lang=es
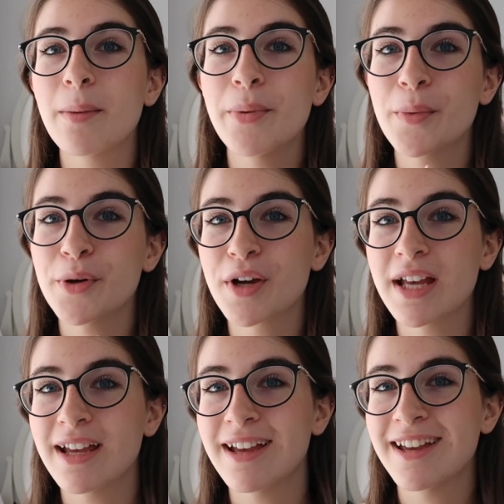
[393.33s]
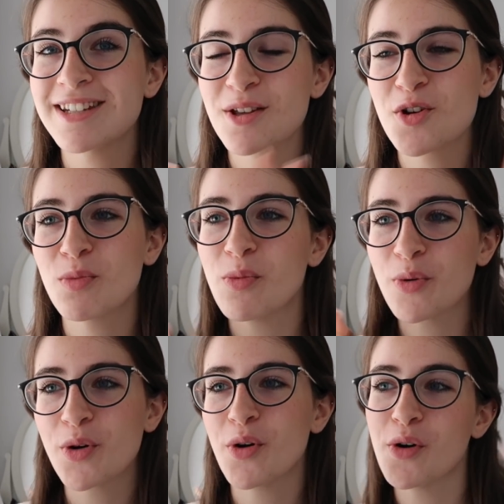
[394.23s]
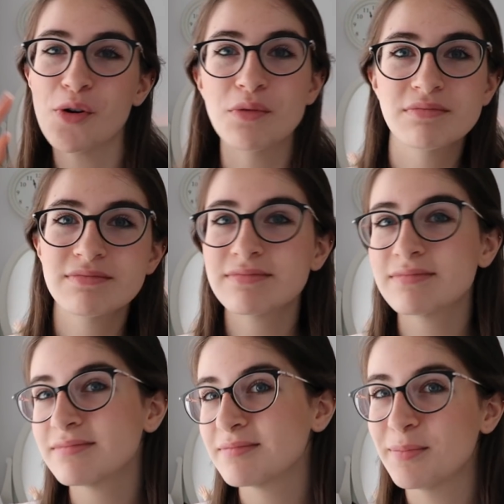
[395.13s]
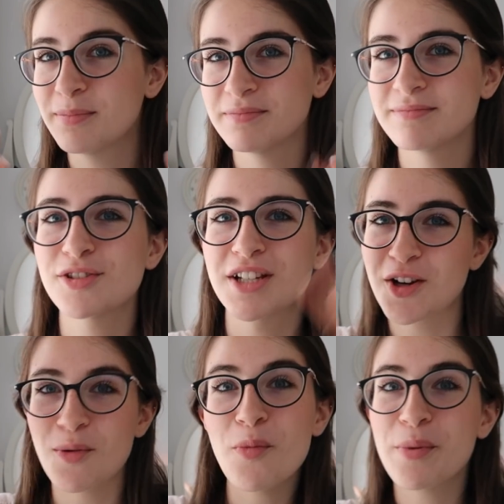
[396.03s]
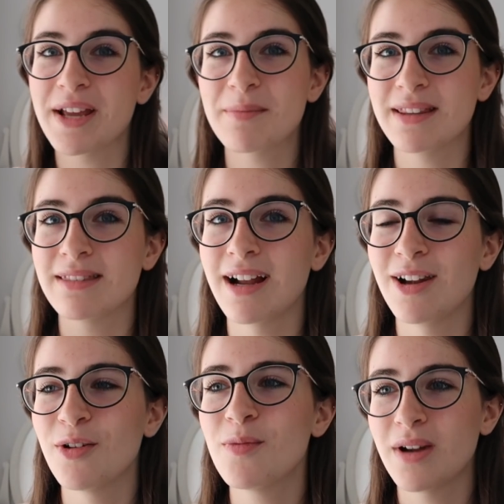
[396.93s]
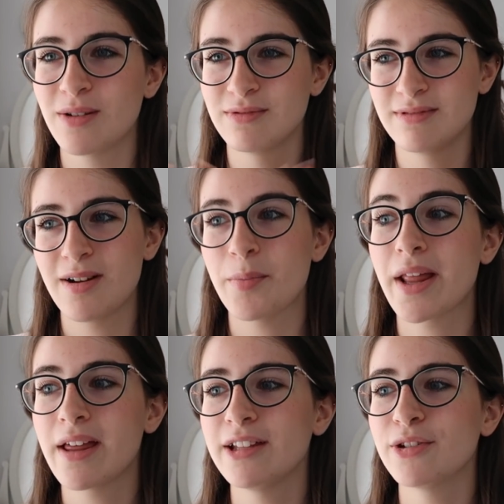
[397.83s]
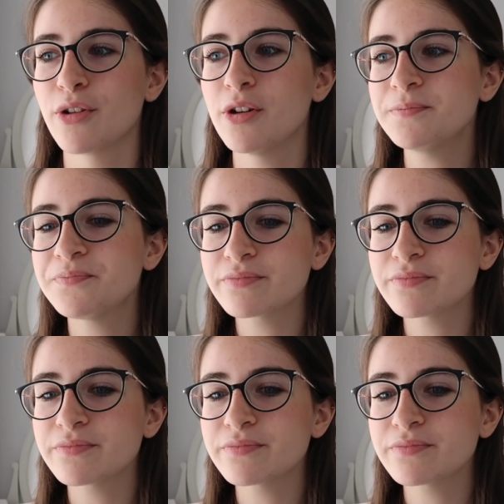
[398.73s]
Pero bueno, que he estado como un poco no sé, como un break mental, ¿no? En plan, una parada de todo.